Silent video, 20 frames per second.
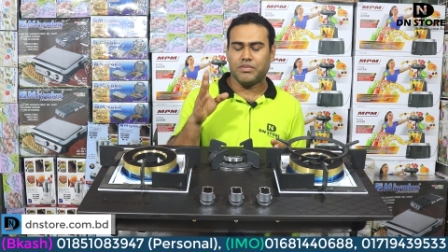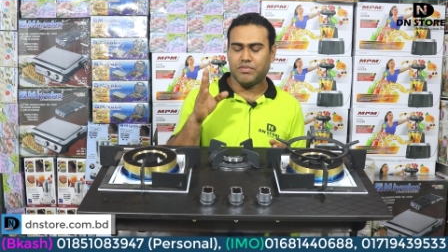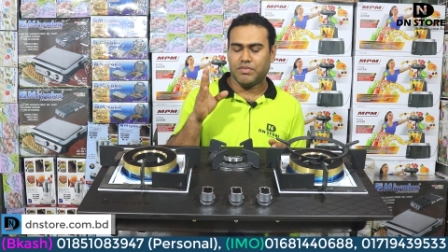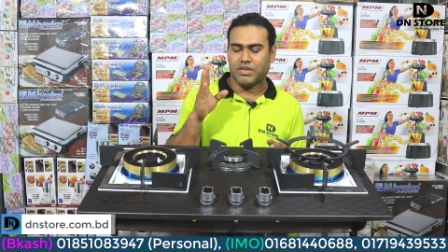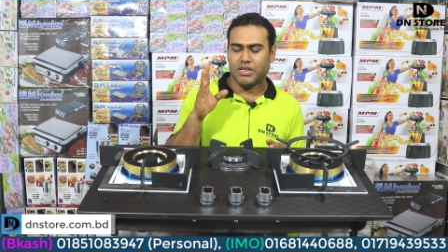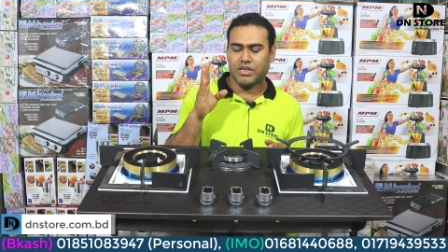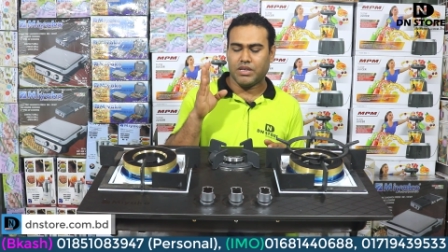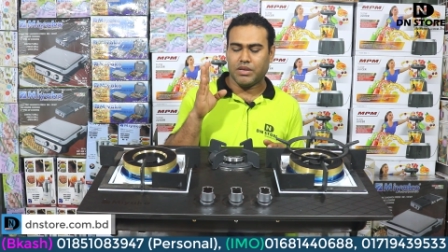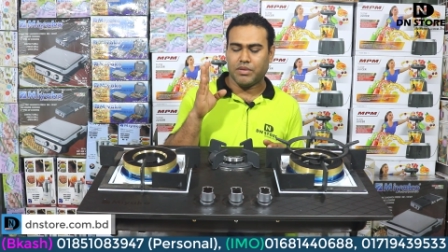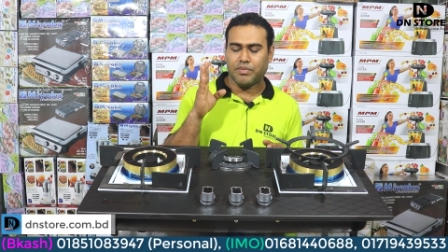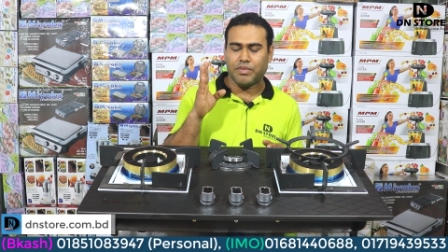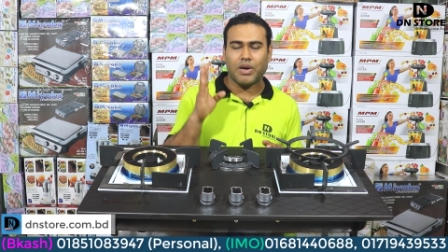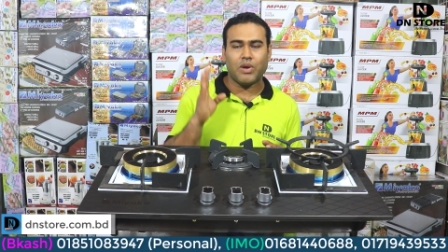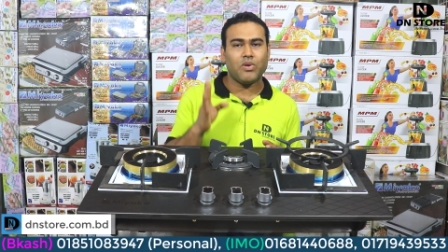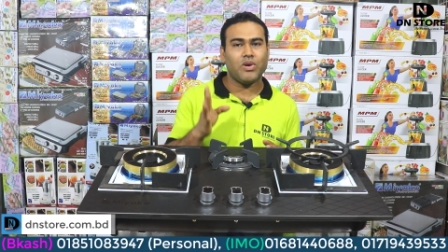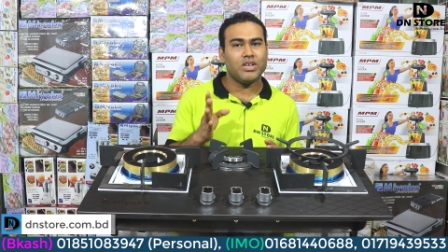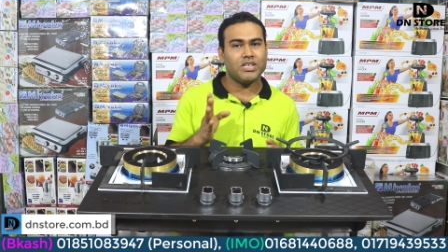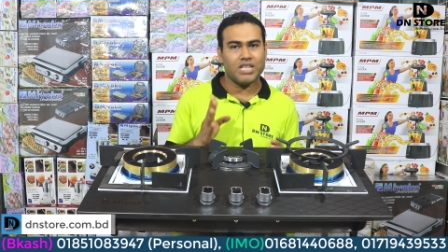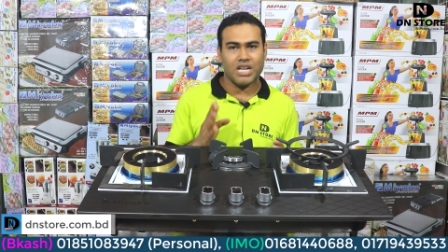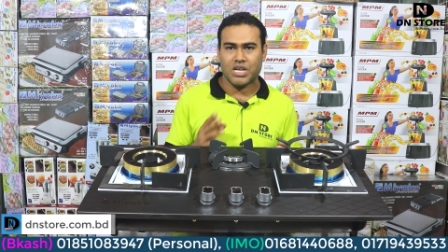মানে বারো
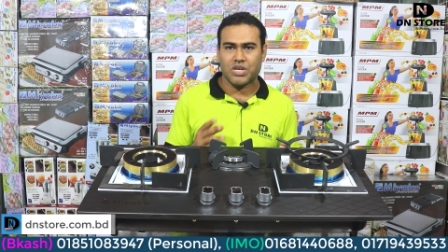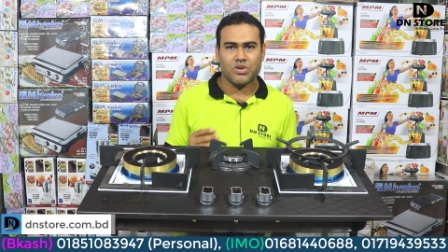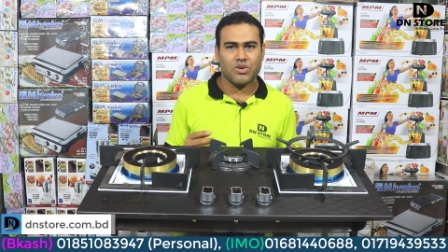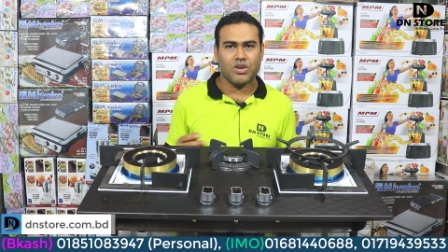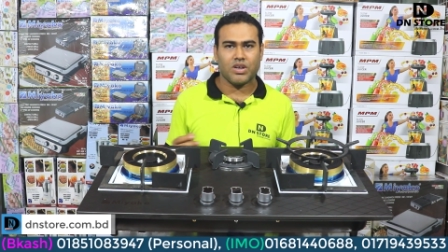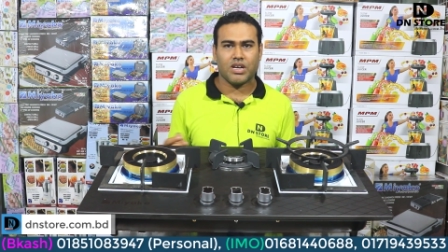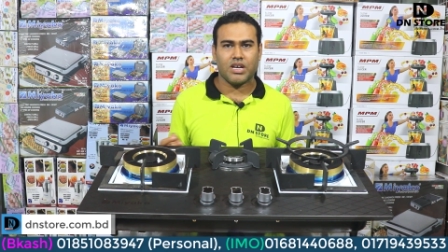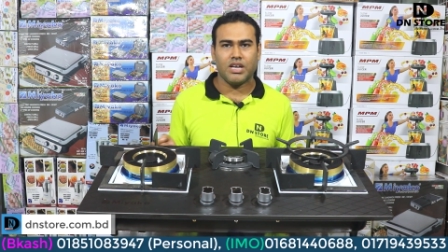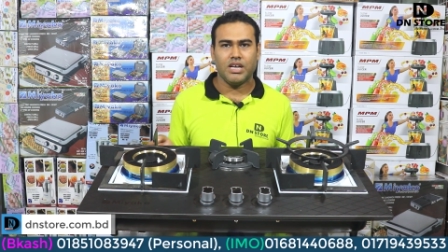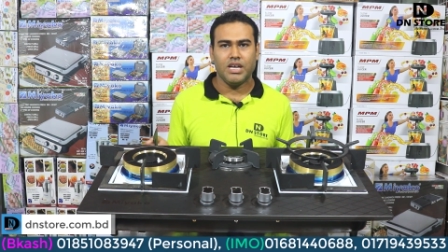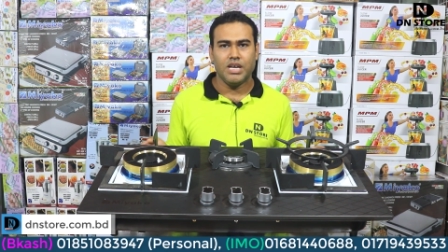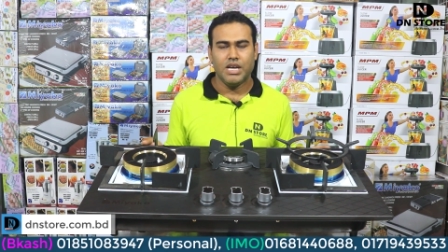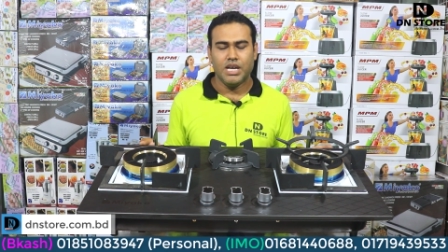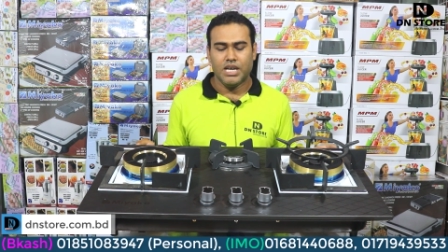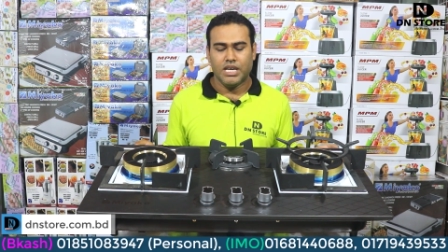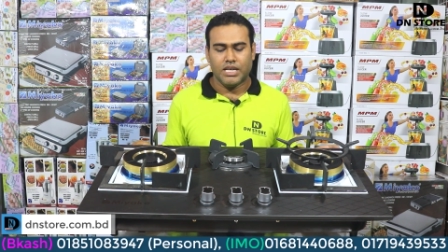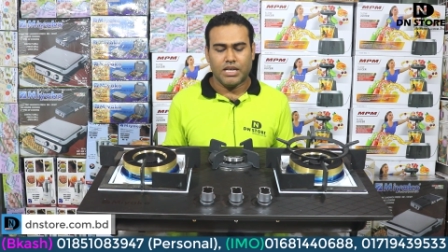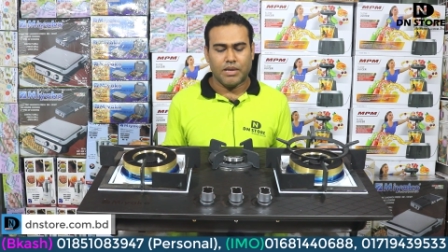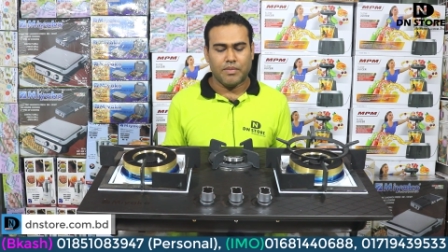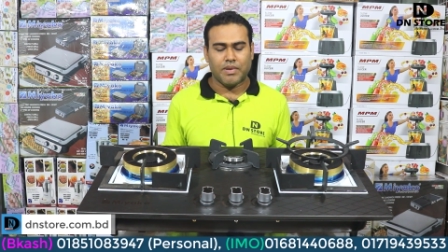হাজার আটশো টাকা
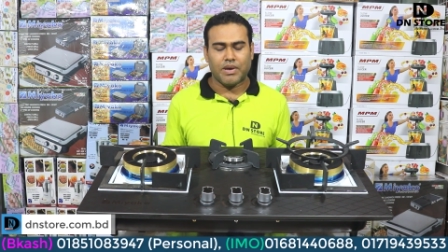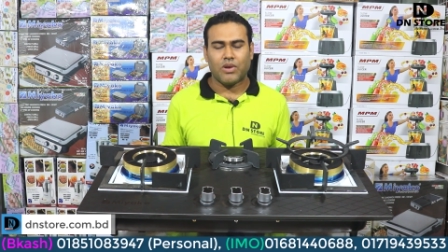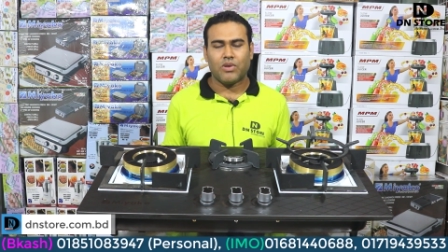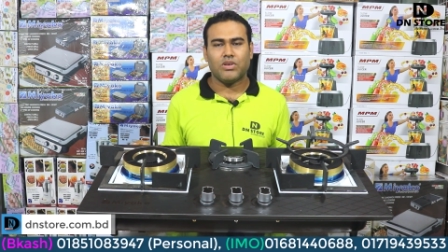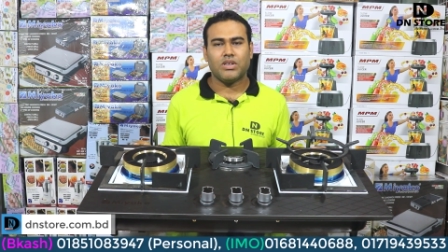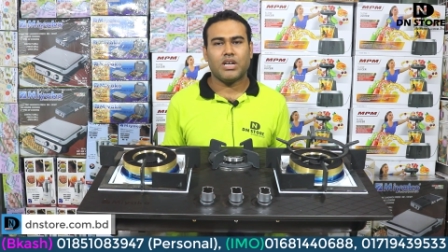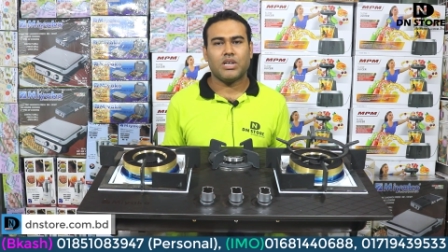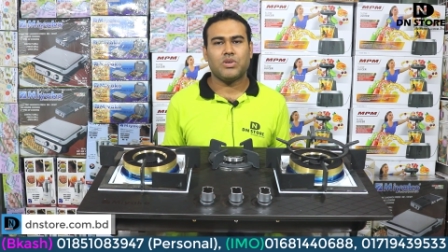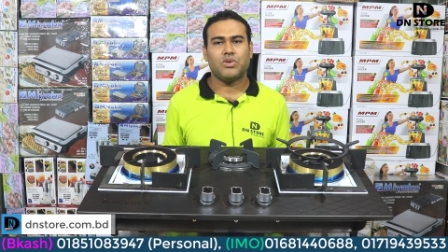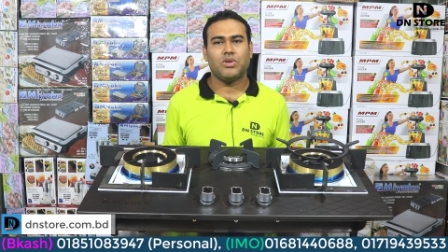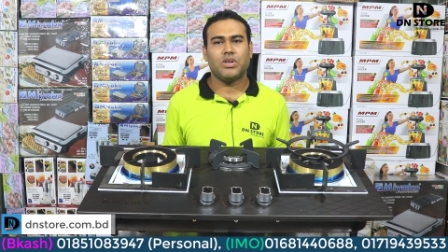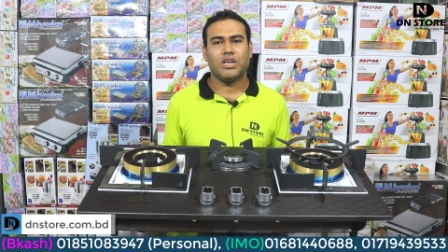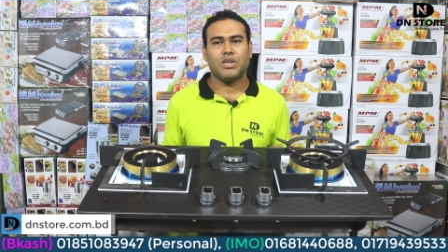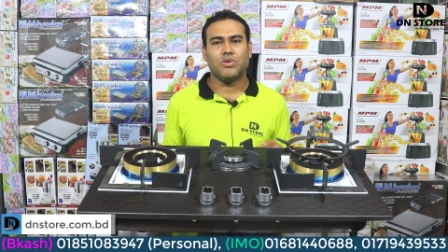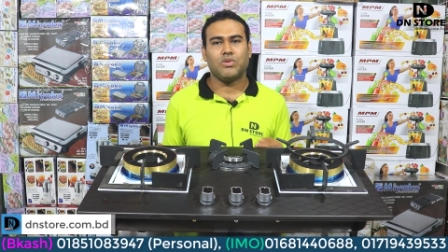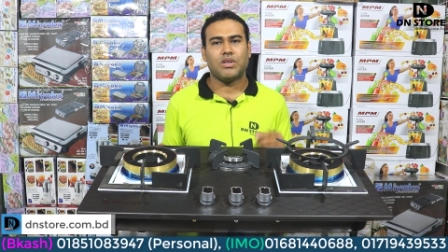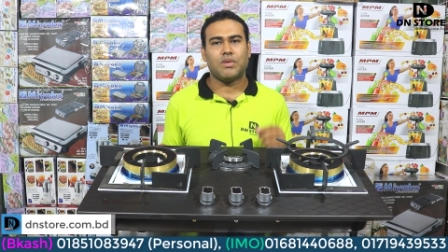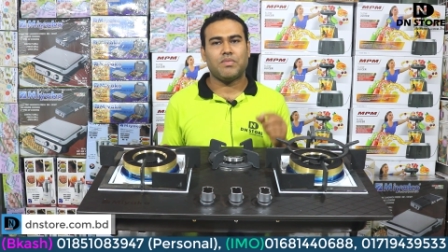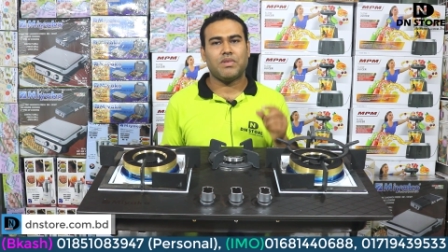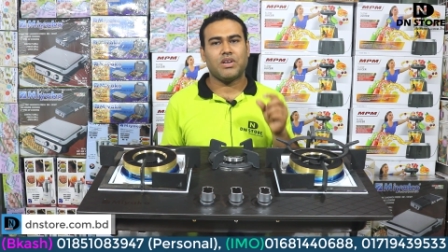এই বারো হাজার আটশো টাকা
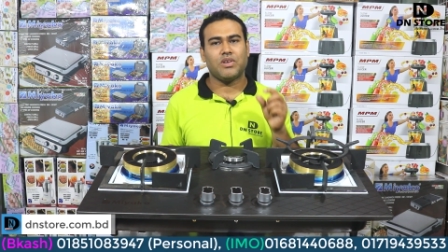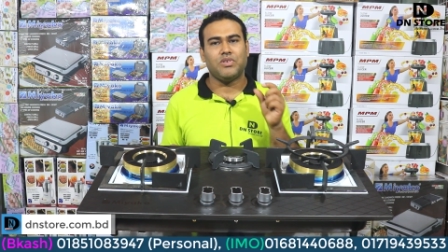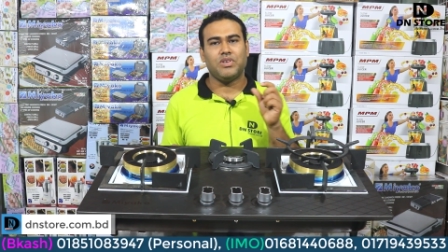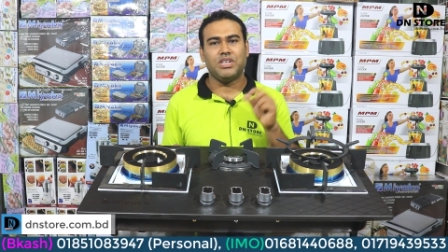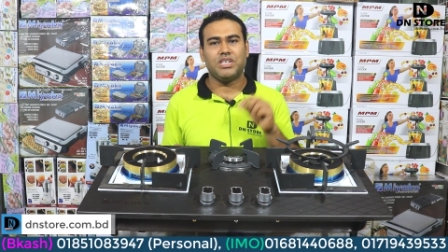কিন্তু আমরা এখন